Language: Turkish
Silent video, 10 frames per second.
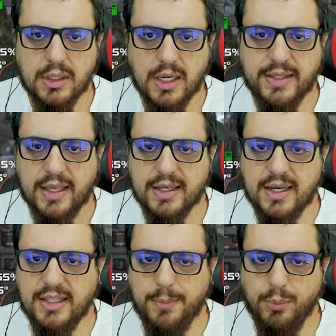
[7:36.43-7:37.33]
Kadeh.
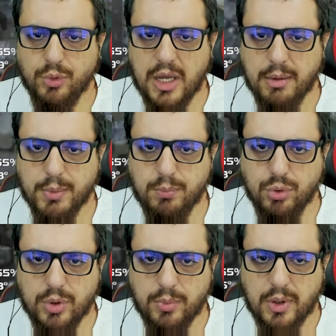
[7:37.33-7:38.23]
Kadeh burada abi.
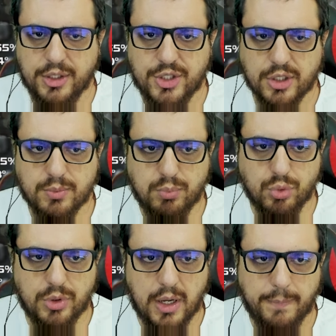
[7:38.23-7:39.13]
Burada arayacağız.
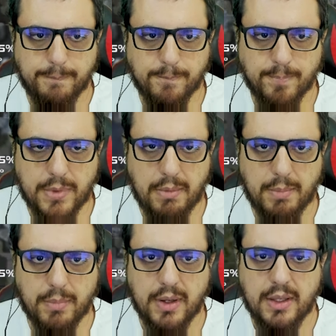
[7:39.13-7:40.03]
Burada.
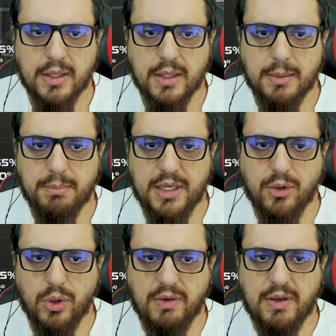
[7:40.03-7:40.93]
Tamam mı? Bir
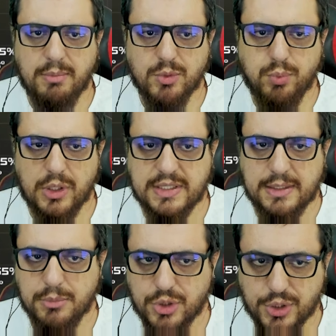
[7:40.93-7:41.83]
görev yerimiz
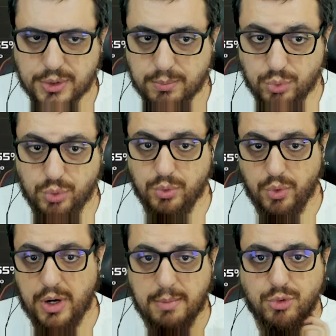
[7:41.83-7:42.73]
burasıymış. Bunu
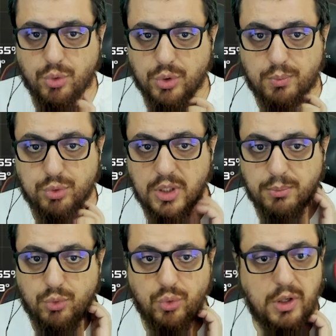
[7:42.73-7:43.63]
öğrenmiş olduk. Burada
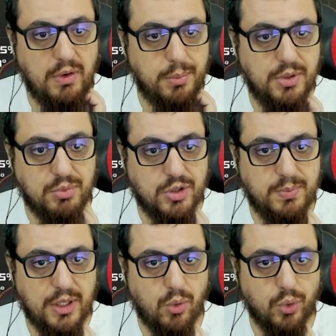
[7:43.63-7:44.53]
da bütün görevleri bitirmişiz.
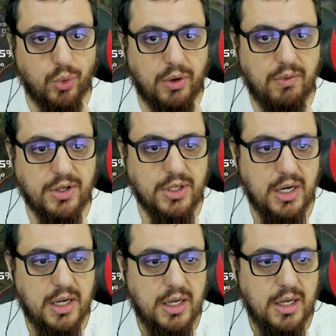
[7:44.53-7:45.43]
Bir tek o görev var.
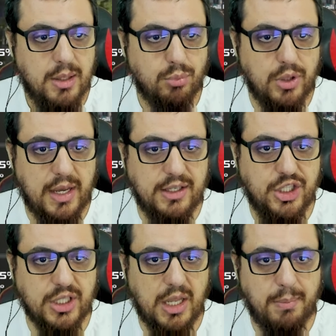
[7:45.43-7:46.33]
Buraya
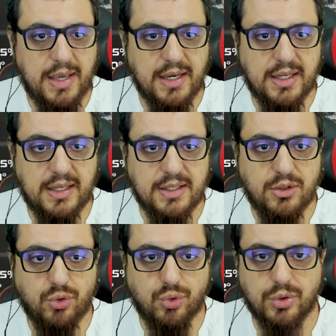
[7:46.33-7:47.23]
ışınlanmaya yakın
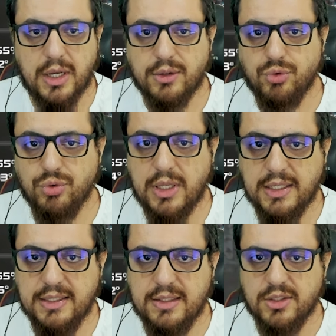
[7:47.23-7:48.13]
neresi? Şuradan.
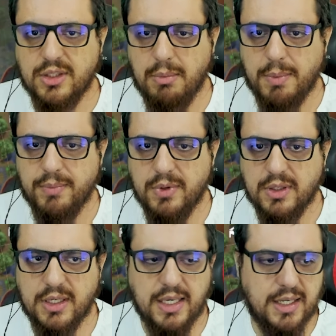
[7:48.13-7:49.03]
Şuradan gidilir. Tamam.
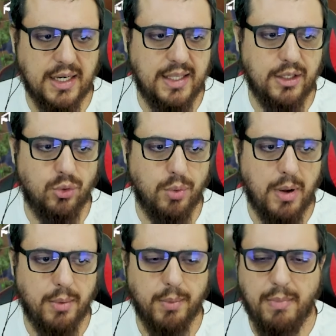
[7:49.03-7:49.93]
İlk kadeye gidiyorum
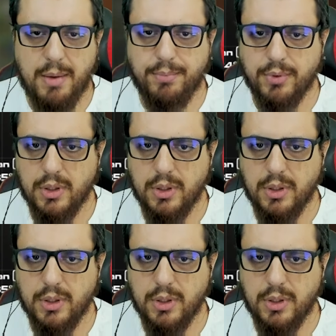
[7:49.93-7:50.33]
abi. Map.